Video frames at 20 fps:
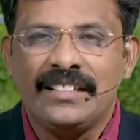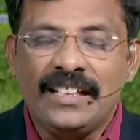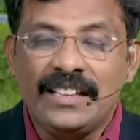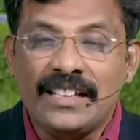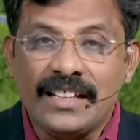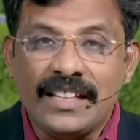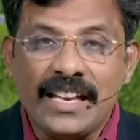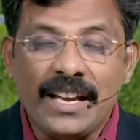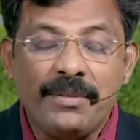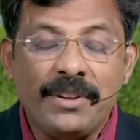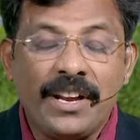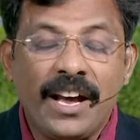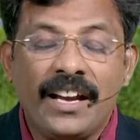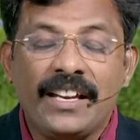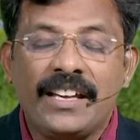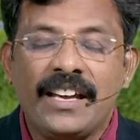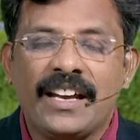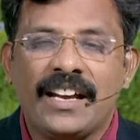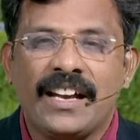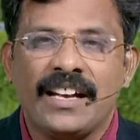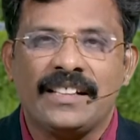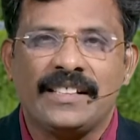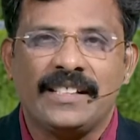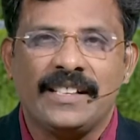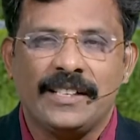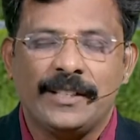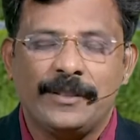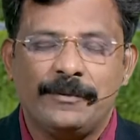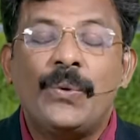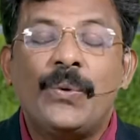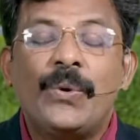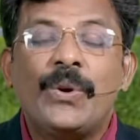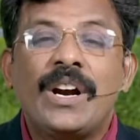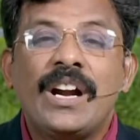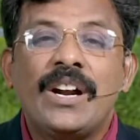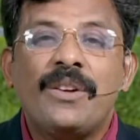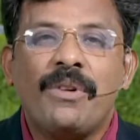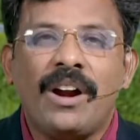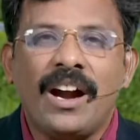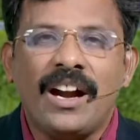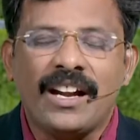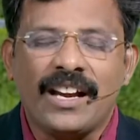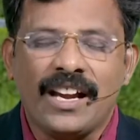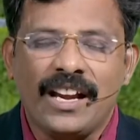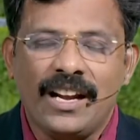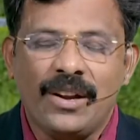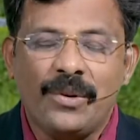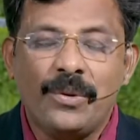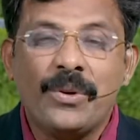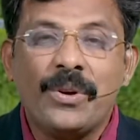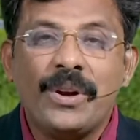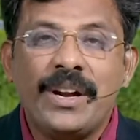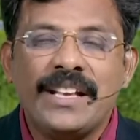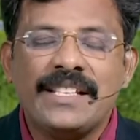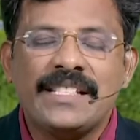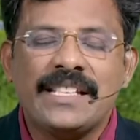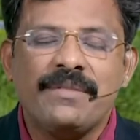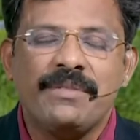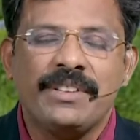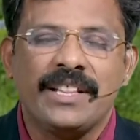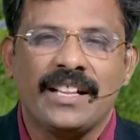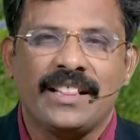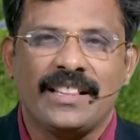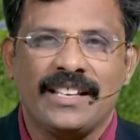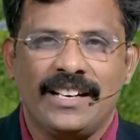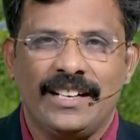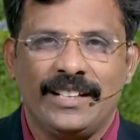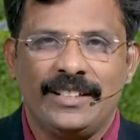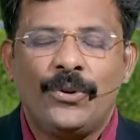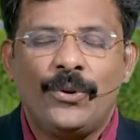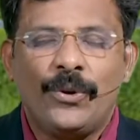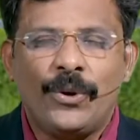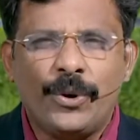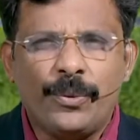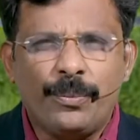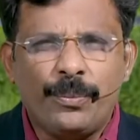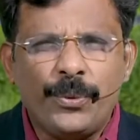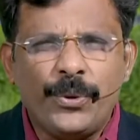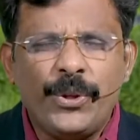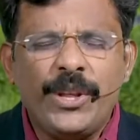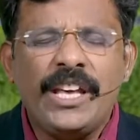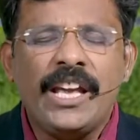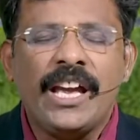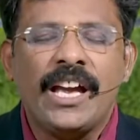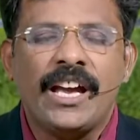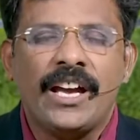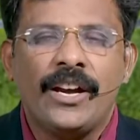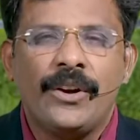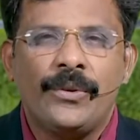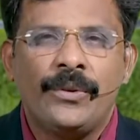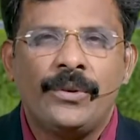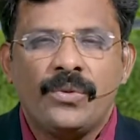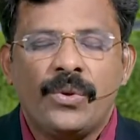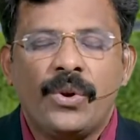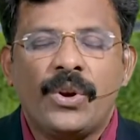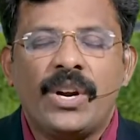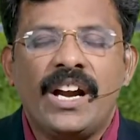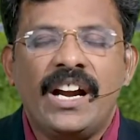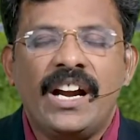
இந்த தேவனாகிய கத்தர் உங்கள் வாழ்க்கையில் உங்களுடைய ஜீவிதத்தில் ஒரு புதிய ஒரு